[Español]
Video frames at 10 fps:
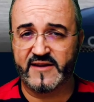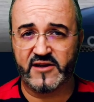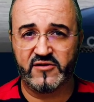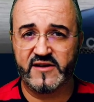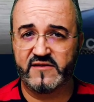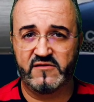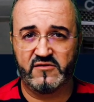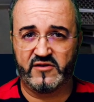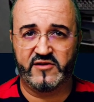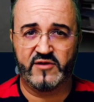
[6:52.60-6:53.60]
y anteriores.
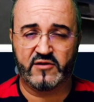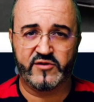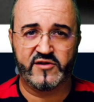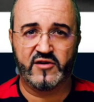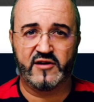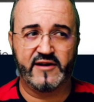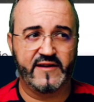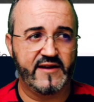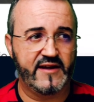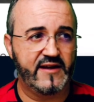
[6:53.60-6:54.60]
No es una cuestión
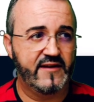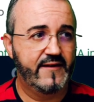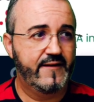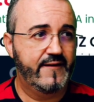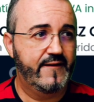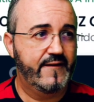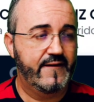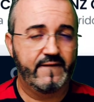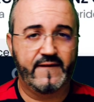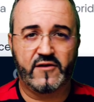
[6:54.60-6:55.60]
ahora de
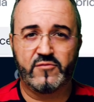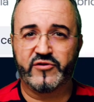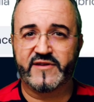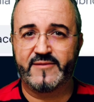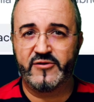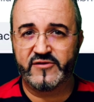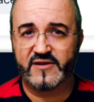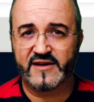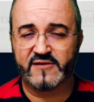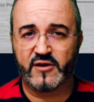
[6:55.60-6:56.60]
de cómo estamos,
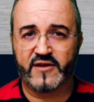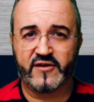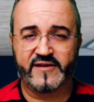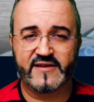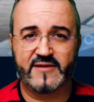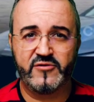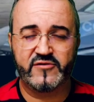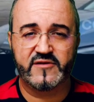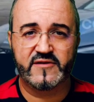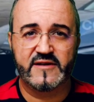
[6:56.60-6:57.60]
la situación que
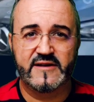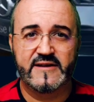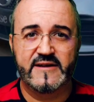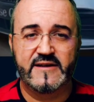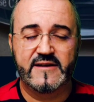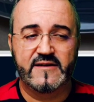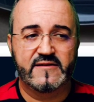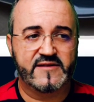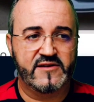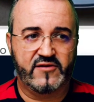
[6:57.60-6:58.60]
estamos,
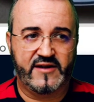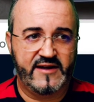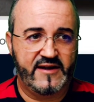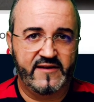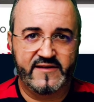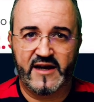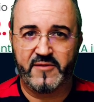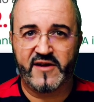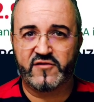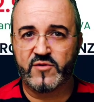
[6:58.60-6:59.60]
sino que ya
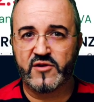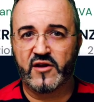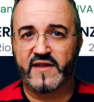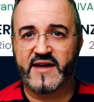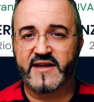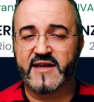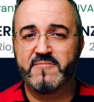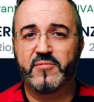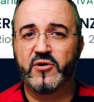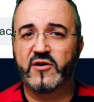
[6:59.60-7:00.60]
había subido hacía ya
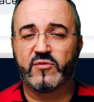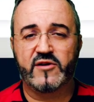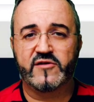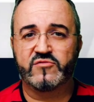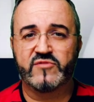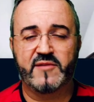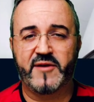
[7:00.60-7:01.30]
tiempo y bueno, es un